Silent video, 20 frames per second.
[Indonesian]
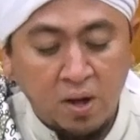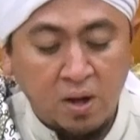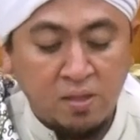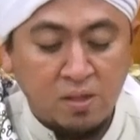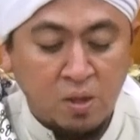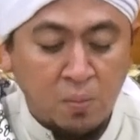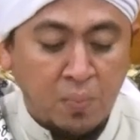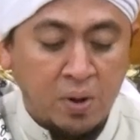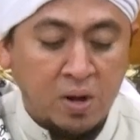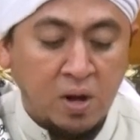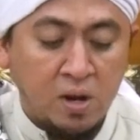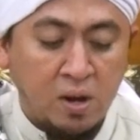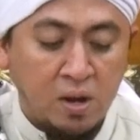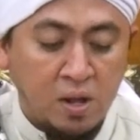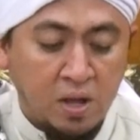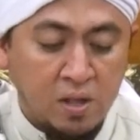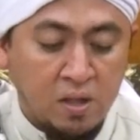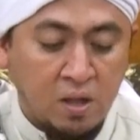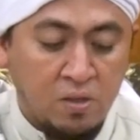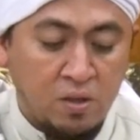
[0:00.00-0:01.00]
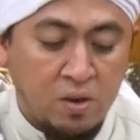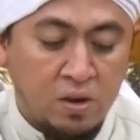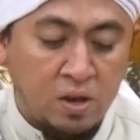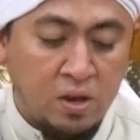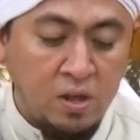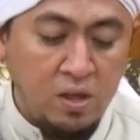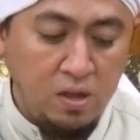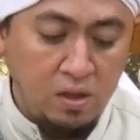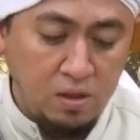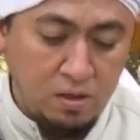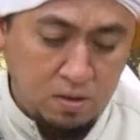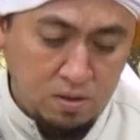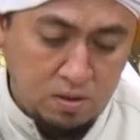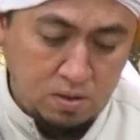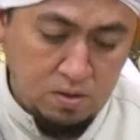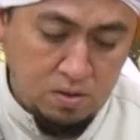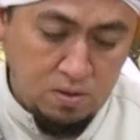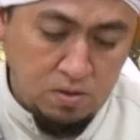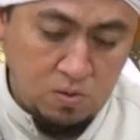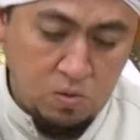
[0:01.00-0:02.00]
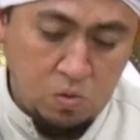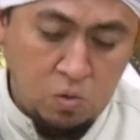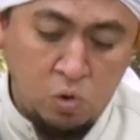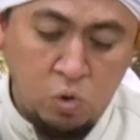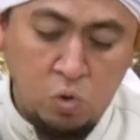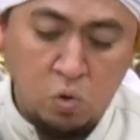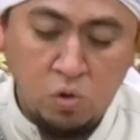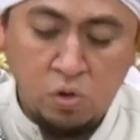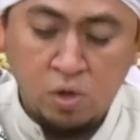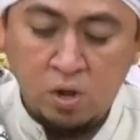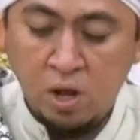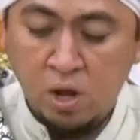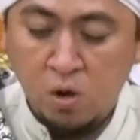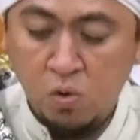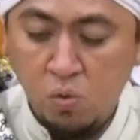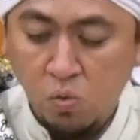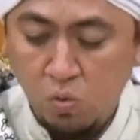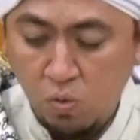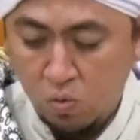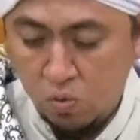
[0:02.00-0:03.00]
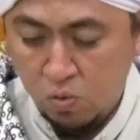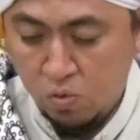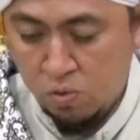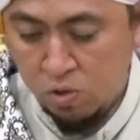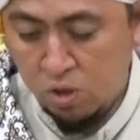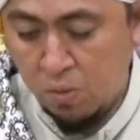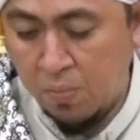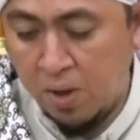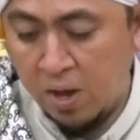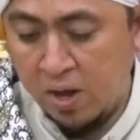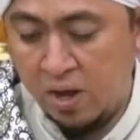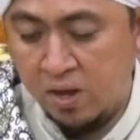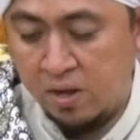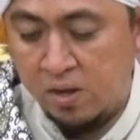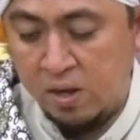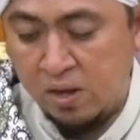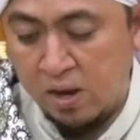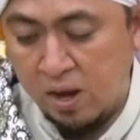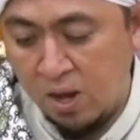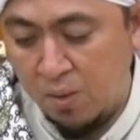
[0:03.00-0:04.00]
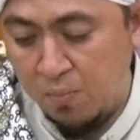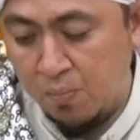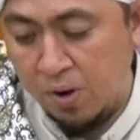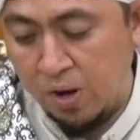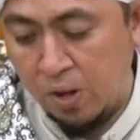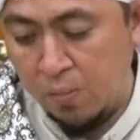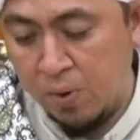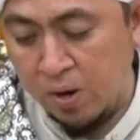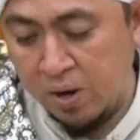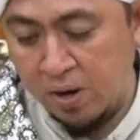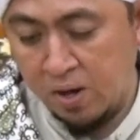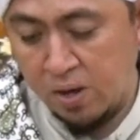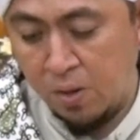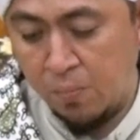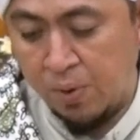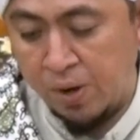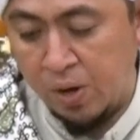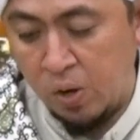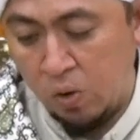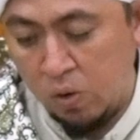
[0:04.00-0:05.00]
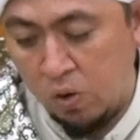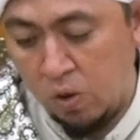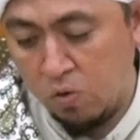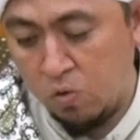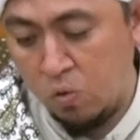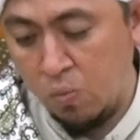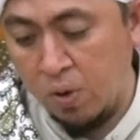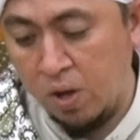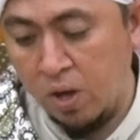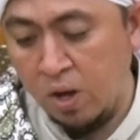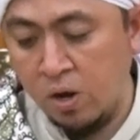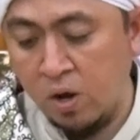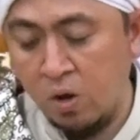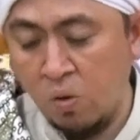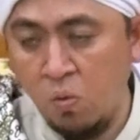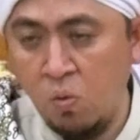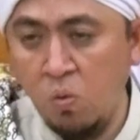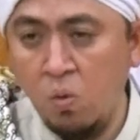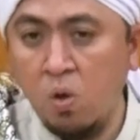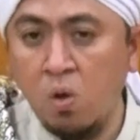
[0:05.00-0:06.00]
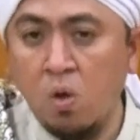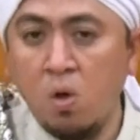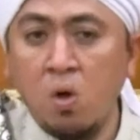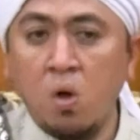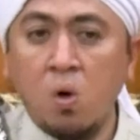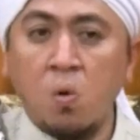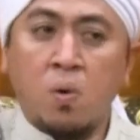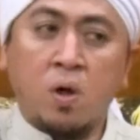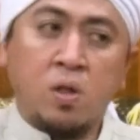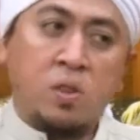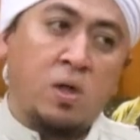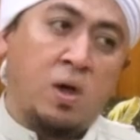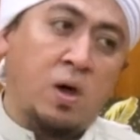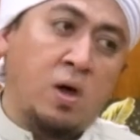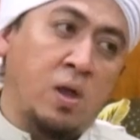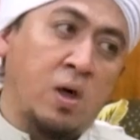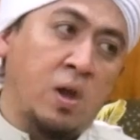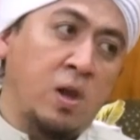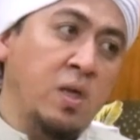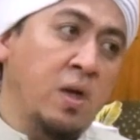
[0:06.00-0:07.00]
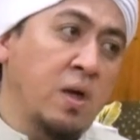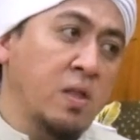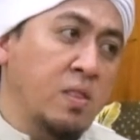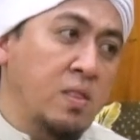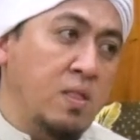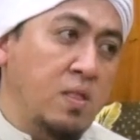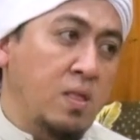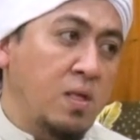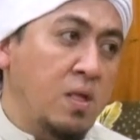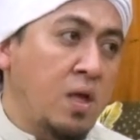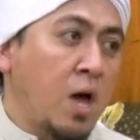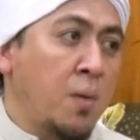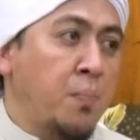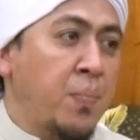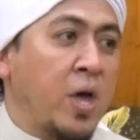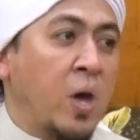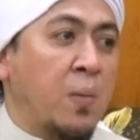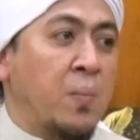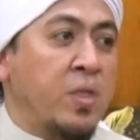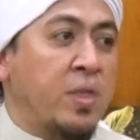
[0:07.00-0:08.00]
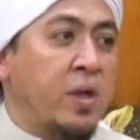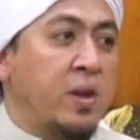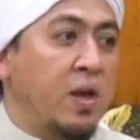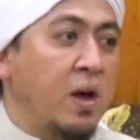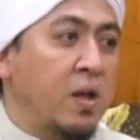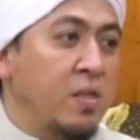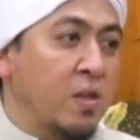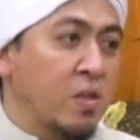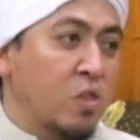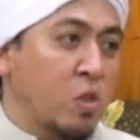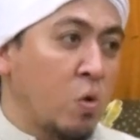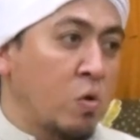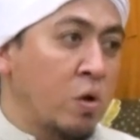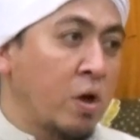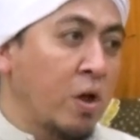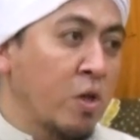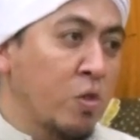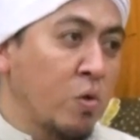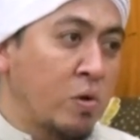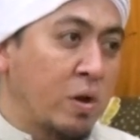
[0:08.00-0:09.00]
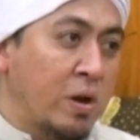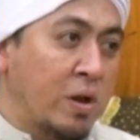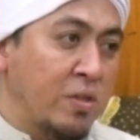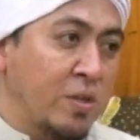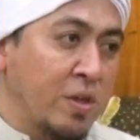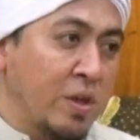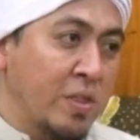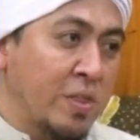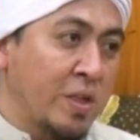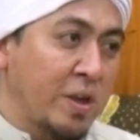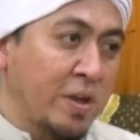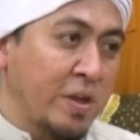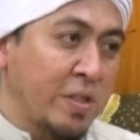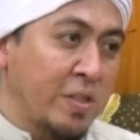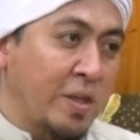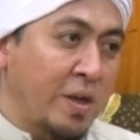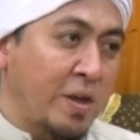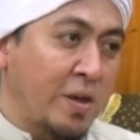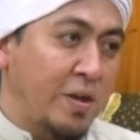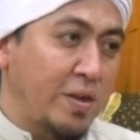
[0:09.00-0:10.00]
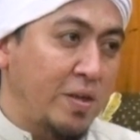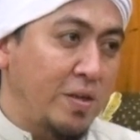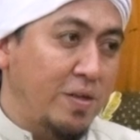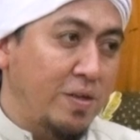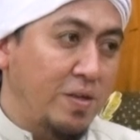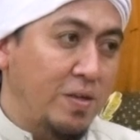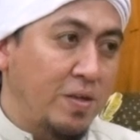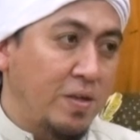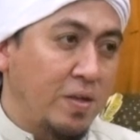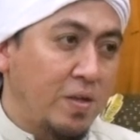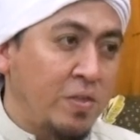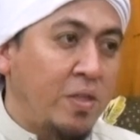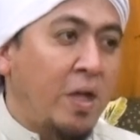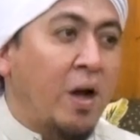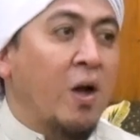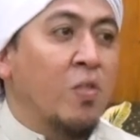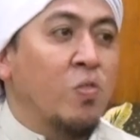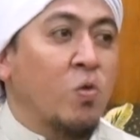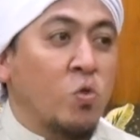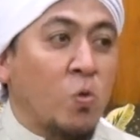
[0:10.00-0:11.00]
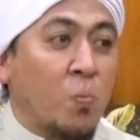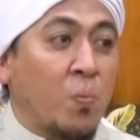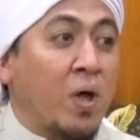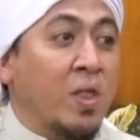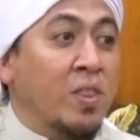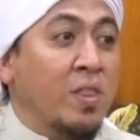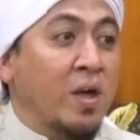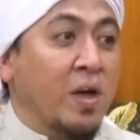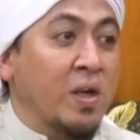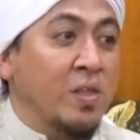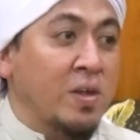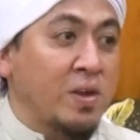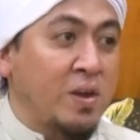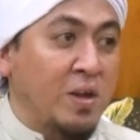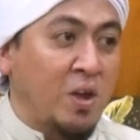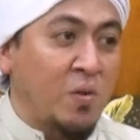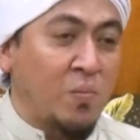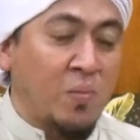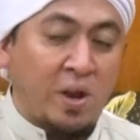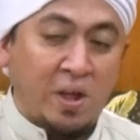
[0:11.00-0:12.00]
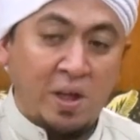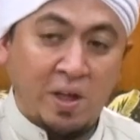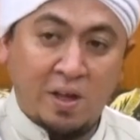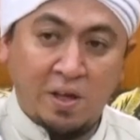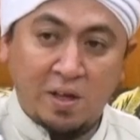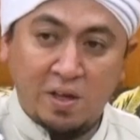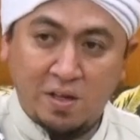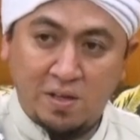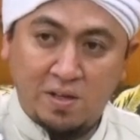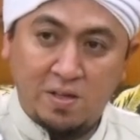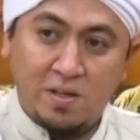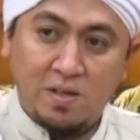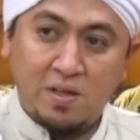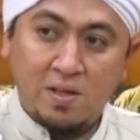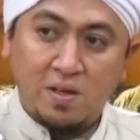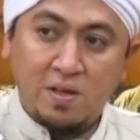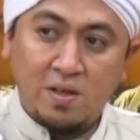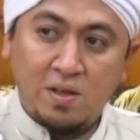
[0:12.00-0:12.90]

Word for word: semangat kepada diri kita sendiri untuk selalu semangat di dalam beribadah kepada Allah subhanahu wa ta'ala. Lihat apa yang menjadi hajat saudara-saudara sekitar kita ini. Jangan tutup mata kita dengan mereka